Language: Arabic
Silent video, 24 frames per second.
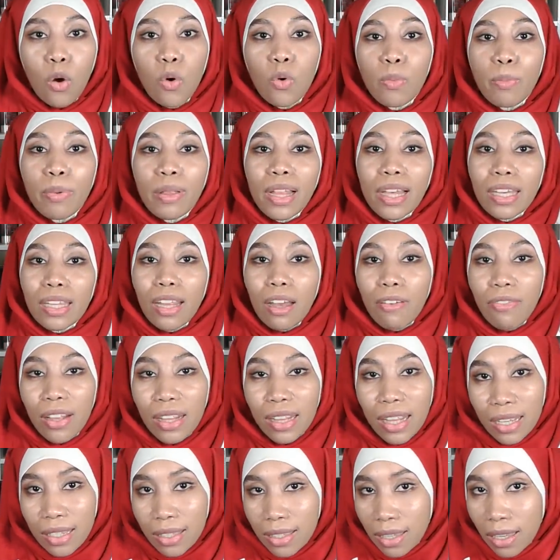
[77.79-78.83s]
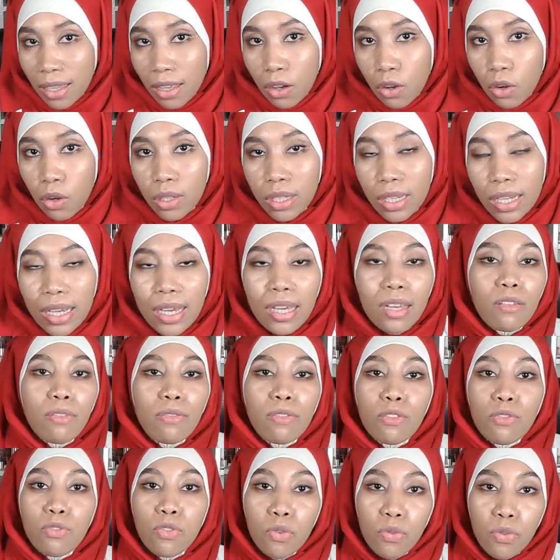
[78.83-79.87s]
وبالاضافه لداك السيليكون اللي كاين في
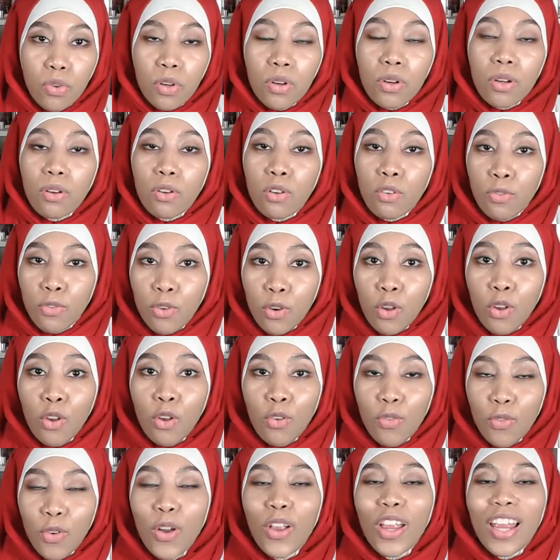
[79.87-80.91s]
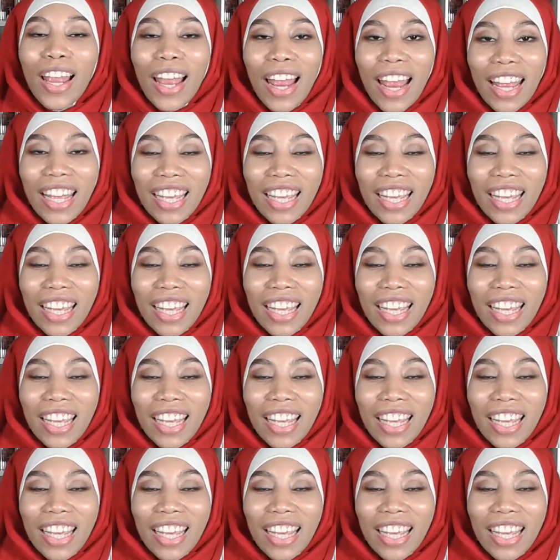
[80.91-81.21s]
الفول الفول الفول